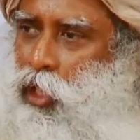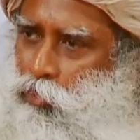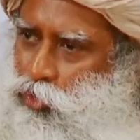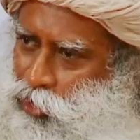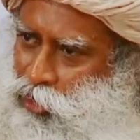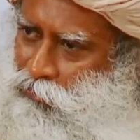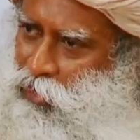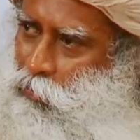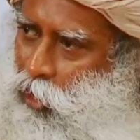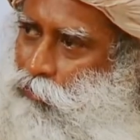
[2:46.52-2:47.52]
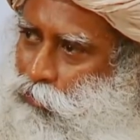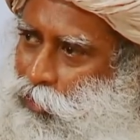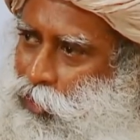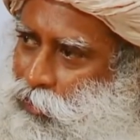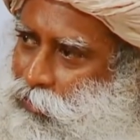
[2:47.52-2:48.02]
Эмоции — это
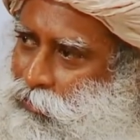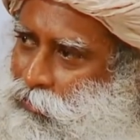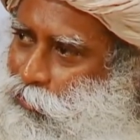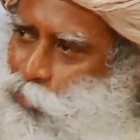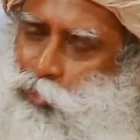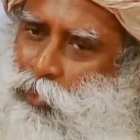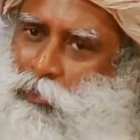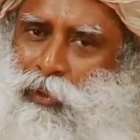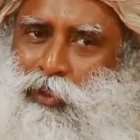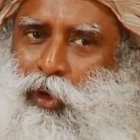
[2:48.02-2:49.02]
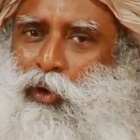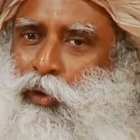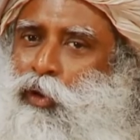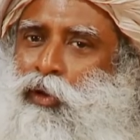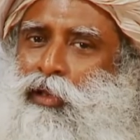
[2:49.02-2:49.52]
очень сильная вещь. Хотя
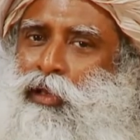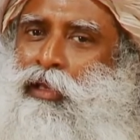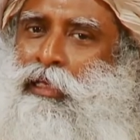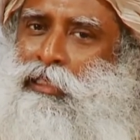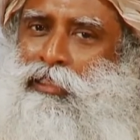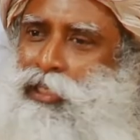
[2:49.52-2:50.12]
люди и говорят много